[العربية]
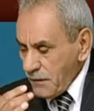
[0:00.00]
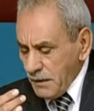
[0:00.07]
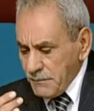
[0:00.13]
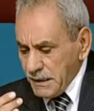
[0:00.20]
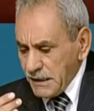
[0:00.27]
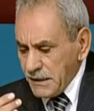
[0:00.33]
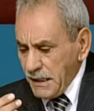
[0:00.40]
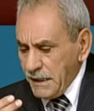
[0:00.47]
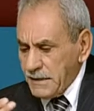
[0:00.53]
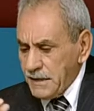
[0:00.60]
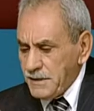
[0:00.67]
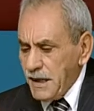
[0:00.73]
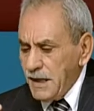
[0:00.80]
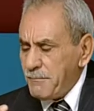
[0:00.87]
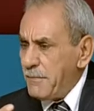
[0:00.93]
بإقناع
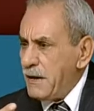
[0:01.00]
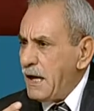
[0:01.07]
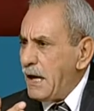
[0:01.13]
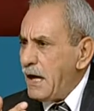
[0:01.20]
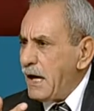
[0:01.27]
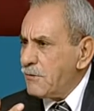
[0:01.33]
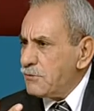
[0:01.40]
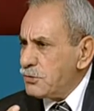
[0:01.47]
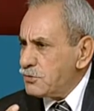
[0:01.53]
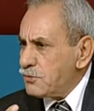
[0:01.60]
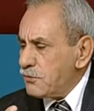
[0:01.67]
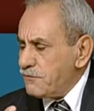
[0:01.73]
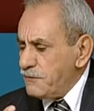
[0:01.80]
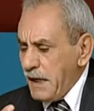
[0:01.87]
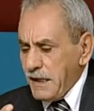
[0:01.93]
النظام أو
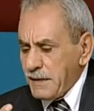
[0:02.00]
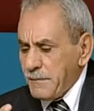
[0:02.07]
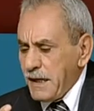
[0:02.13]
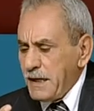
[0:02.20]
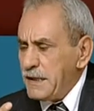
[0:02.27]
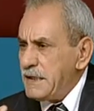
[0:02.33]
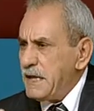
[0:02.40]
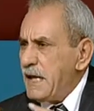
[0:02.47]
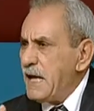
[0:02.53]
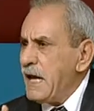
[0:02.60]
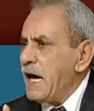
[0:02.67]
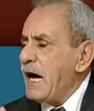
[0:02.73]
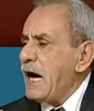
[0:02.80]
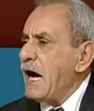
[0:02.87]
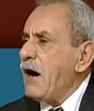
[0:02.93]
ندخل في حرب أهلية
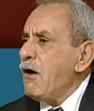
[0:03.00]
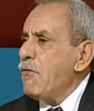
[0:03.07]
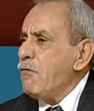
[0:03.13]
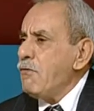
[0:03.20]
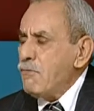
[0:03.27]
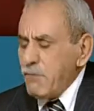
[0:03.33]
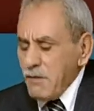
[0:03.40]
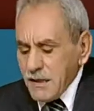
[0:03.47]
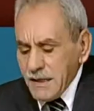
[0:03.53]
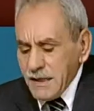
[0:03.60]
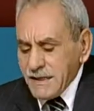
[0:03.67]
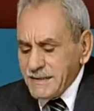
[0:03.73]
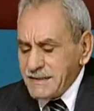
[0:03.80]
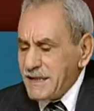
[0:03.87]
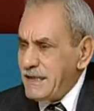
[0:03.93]
أو
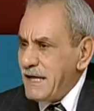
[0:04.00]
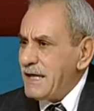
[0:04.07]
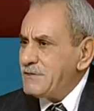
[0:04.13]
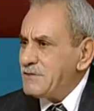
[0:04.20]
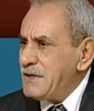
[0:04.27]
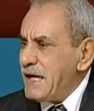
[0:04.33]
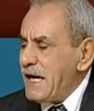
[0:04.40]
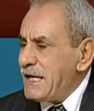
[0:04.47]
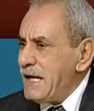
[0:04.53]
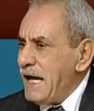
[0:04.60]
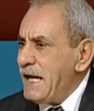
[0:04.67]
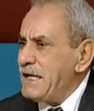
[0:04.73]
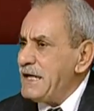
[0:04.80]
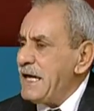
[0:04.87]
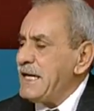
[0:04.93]
سيأتي
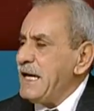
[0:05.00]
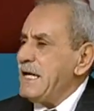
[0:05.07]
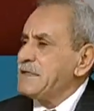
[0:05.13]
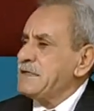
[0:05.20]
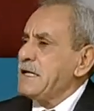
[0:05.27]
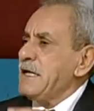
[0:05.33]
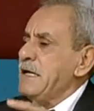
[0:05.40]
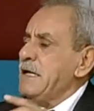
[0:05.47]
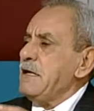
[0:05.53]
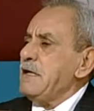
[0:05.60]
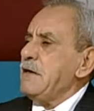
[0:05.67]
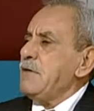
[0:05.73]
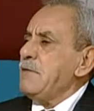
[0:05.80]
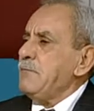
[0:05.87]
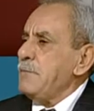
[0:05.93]
الحل العسكري
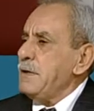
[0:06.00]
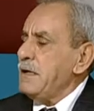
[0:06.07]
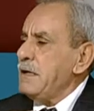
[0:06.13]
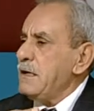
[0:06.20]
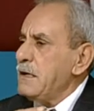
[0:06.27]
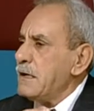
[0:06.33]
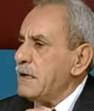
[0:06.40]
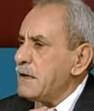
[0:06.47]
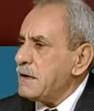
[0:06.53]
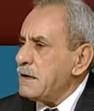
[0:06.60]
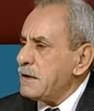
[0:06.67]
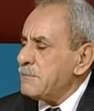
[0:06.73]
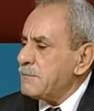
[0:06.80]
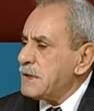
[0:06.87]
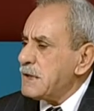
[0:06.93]

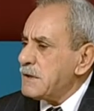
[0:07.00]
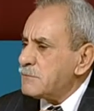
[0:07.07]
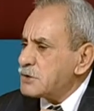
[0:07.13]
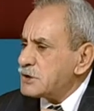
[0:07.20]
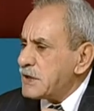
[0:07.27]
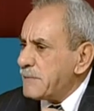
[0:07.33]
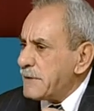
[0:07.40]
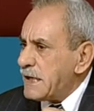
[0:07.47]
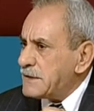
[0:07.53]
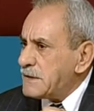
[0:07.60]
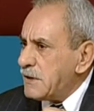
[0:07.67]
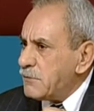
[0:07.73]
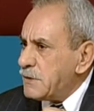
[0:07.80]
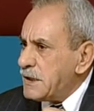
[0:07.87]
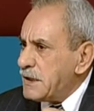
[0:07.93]
من المجتمع
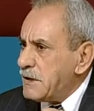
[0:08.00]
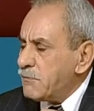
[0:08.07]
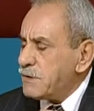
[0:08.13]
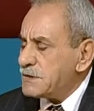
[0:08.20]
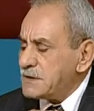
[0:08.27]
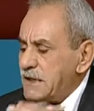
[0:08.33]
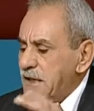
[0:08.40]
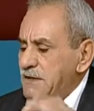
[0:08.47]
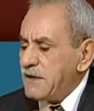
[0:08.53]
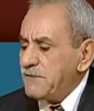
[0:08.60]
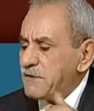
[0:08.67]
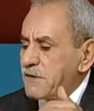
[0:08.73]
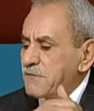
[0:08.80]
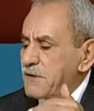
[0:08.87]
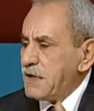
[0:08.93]
الدولي
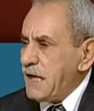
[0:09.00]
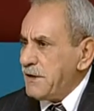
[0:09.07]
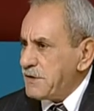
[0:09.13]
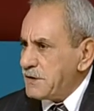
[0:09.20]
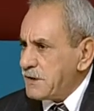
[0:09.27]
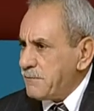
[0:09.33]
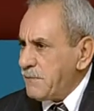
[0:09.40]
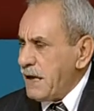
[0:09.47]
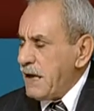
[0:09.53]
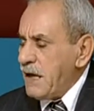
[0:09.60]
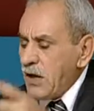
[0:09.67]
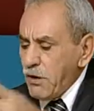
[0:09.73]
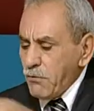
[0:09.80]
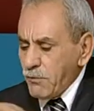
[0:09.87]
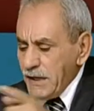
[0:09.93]
وسيتفق في لحظة ما
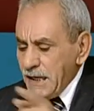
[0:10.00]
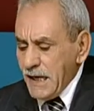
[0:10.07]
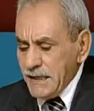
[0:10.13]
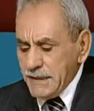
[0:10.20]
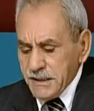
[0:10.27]
والآن